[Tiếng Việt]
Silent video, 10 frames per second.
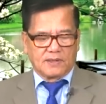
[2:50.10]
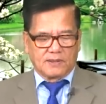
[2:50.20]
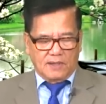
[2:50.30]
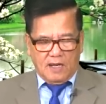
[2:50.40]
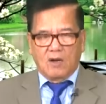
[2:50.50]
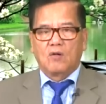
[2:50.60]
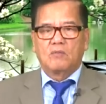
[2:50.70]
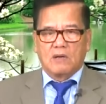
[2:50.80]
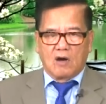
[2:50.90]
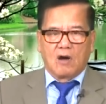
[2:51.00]
nếu
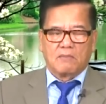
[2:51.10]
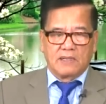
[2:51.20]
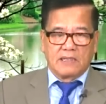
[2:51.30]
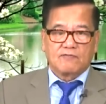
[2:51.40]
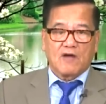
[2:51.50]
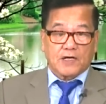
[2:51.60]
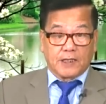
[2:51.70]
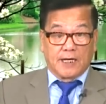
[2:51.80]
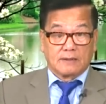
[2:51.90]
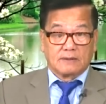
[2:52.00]
mà họ bị phát
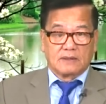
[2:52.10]
hiện